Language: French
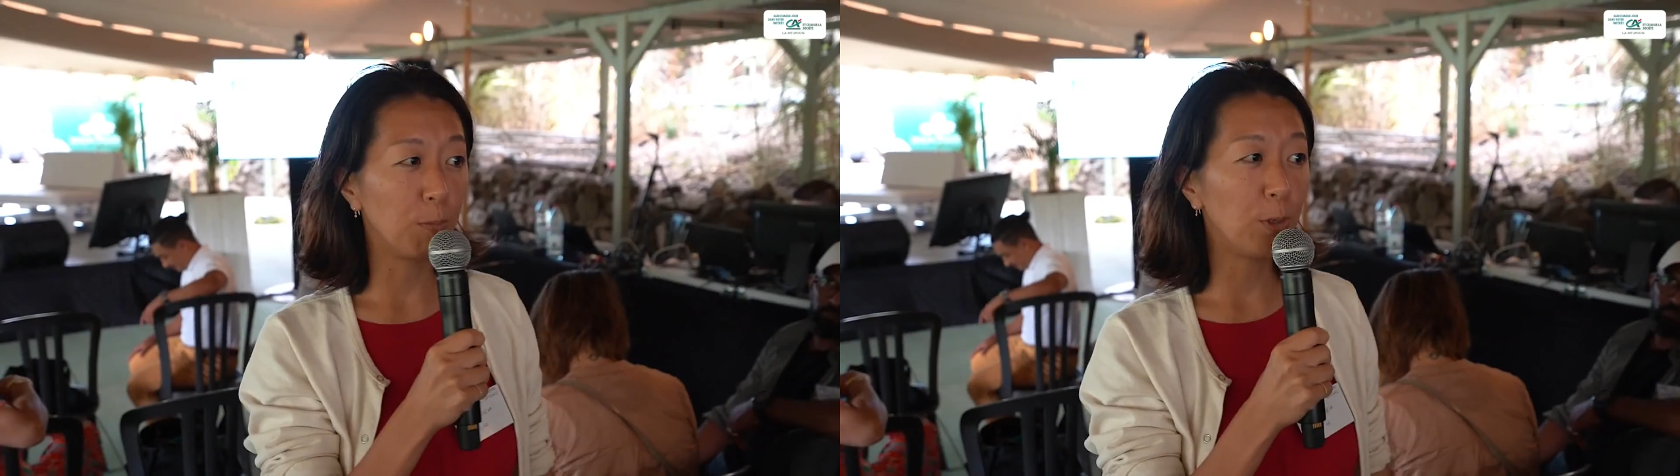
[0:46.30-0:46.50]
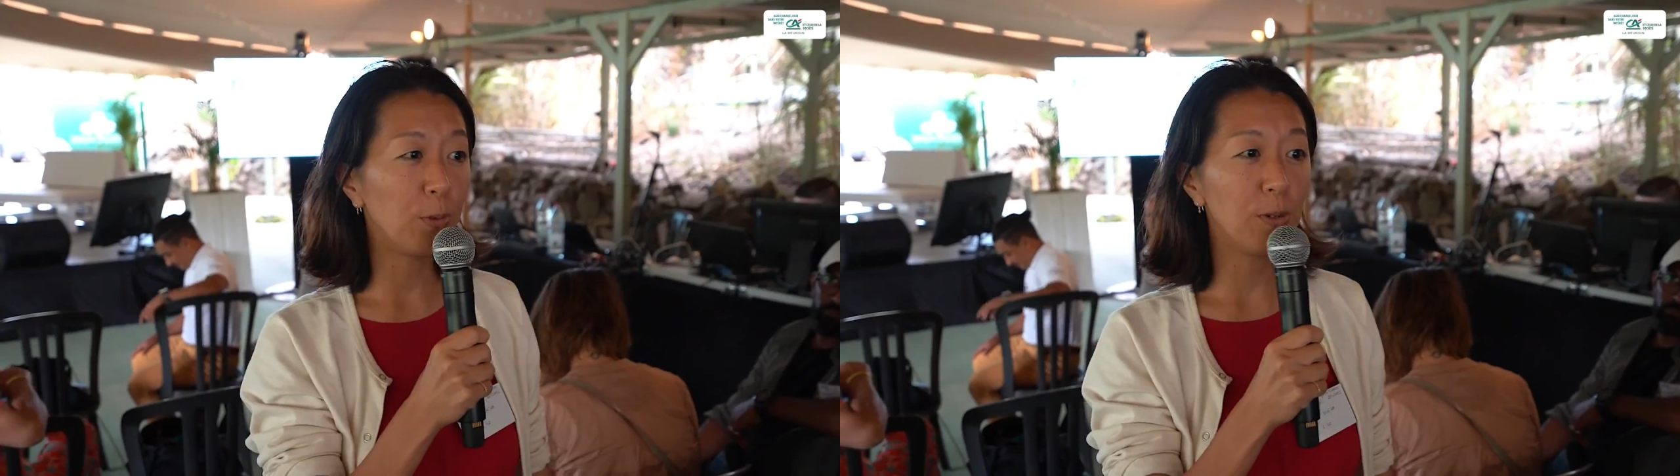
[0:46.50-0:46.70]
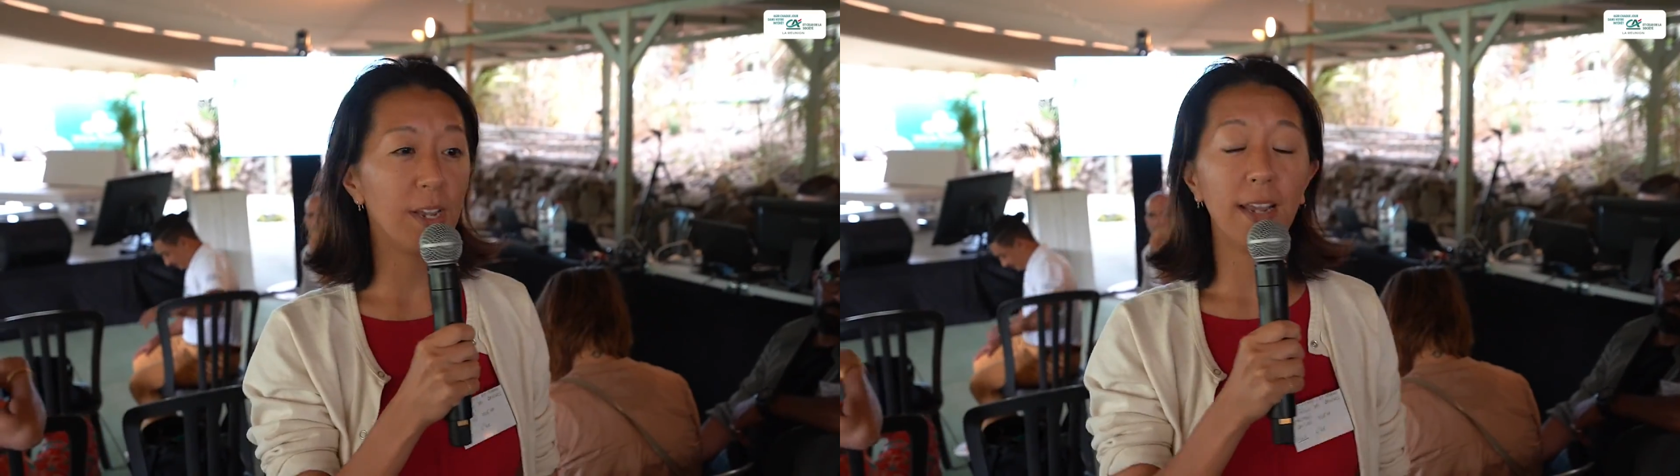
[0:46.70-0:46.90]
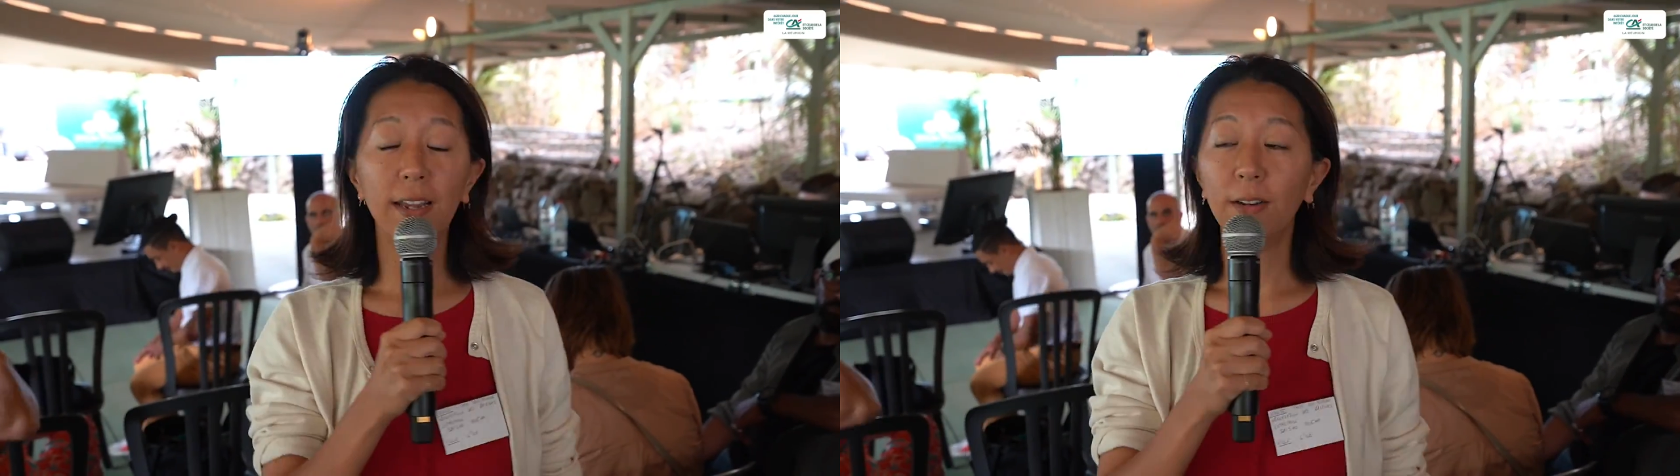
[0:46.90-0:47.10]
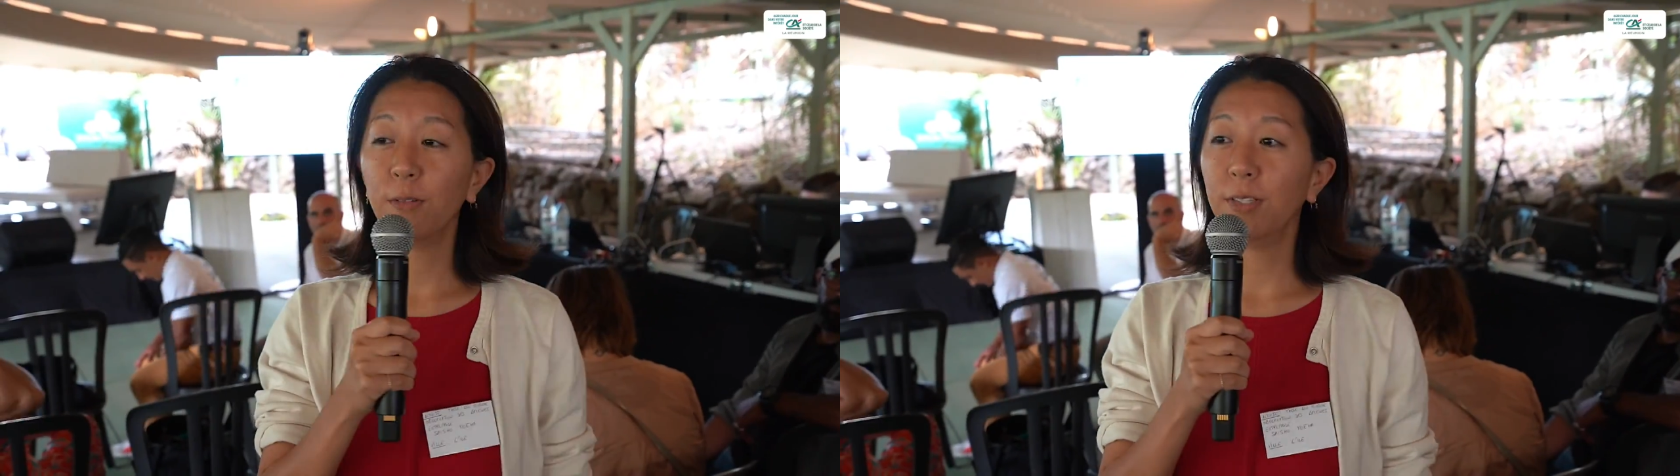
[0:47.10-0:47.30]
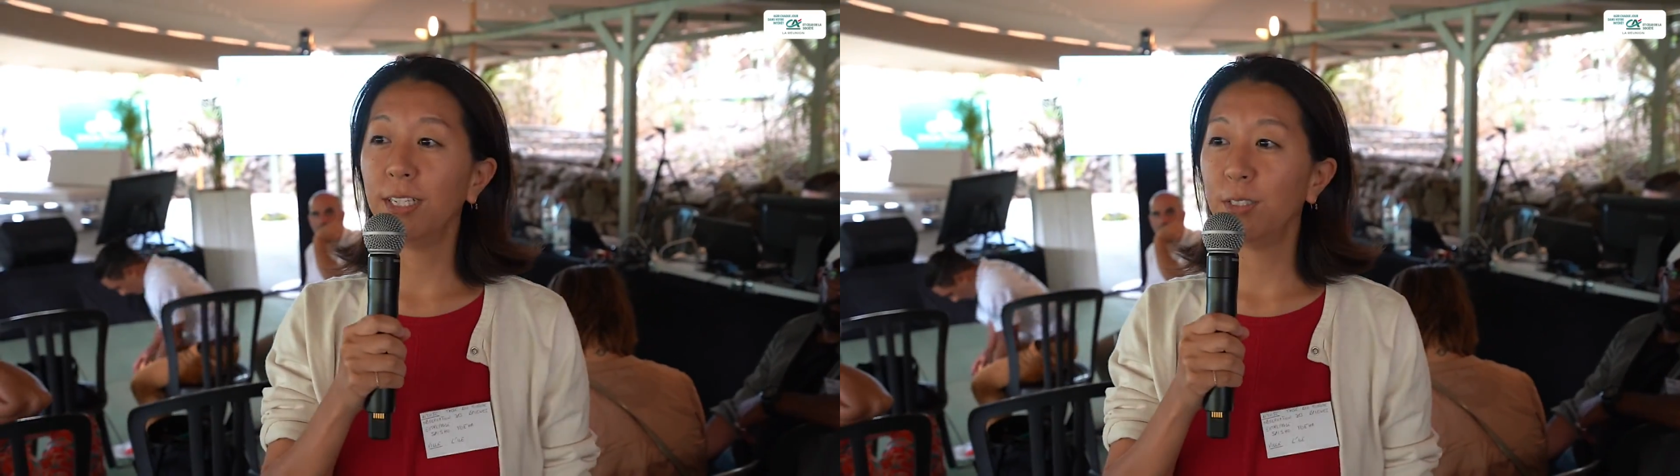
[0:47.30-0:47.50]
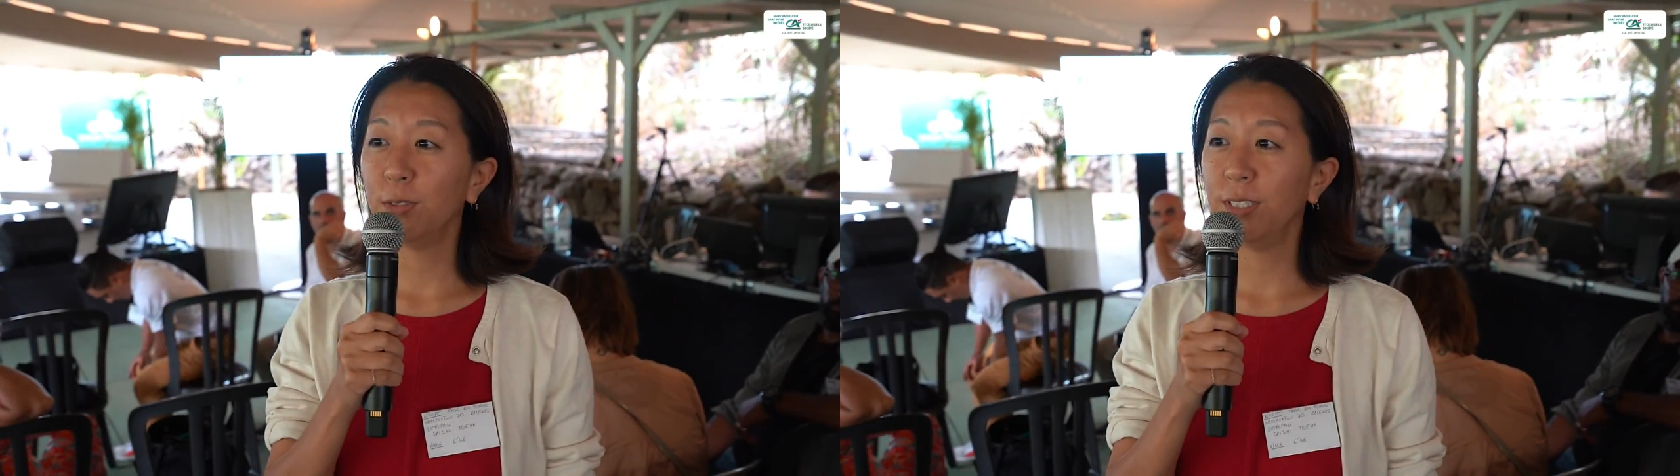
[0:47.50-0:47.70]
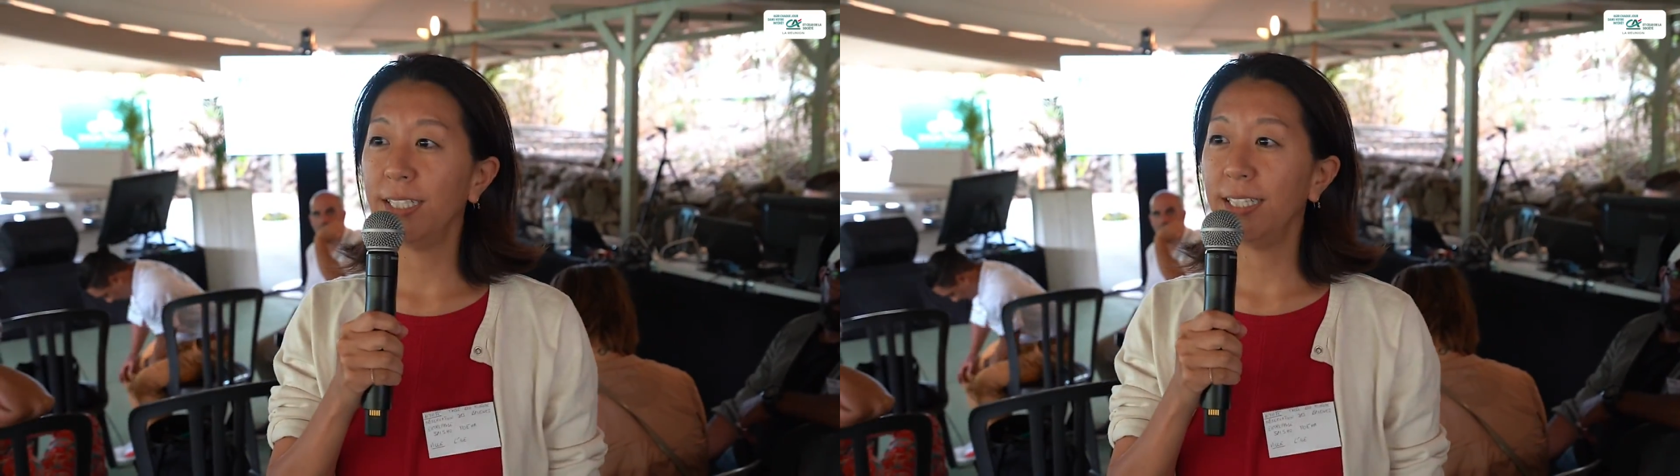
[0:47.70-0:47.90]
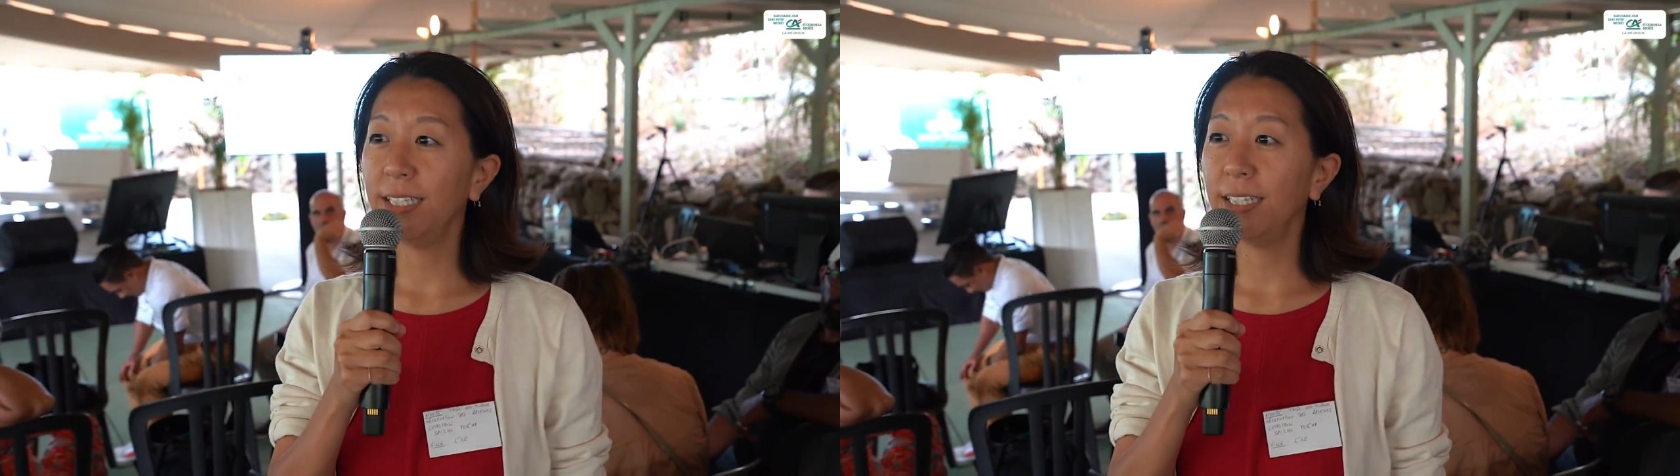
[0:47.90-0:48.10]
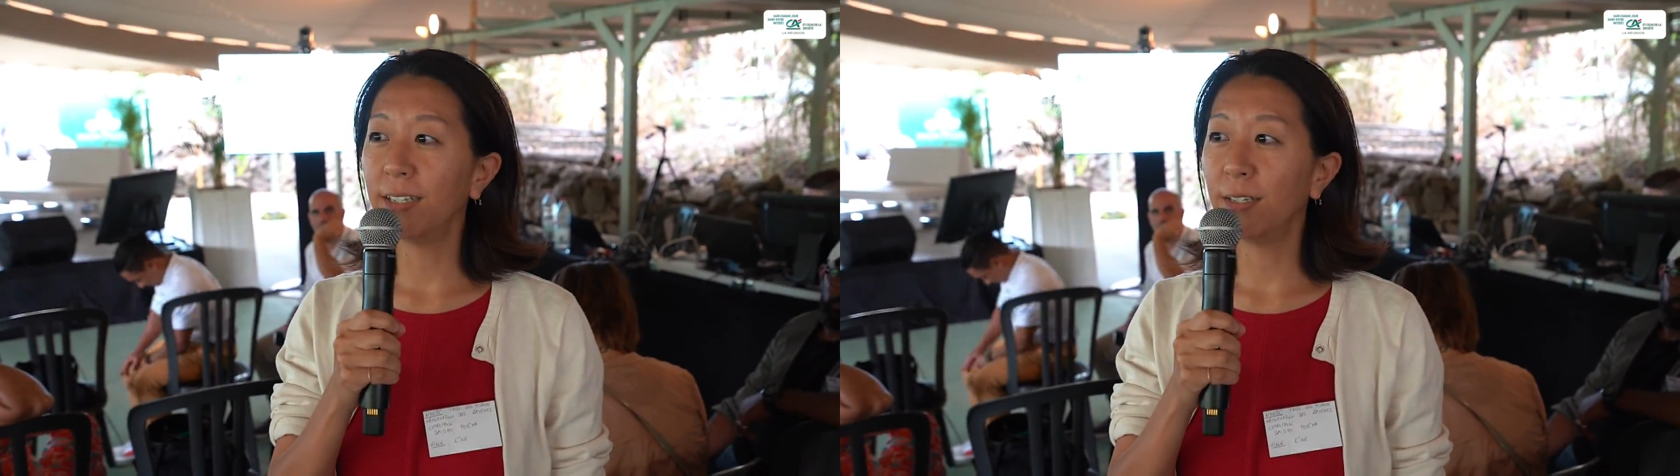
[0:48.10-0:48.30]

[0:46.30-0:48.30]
avec euh, beaucoup d'envie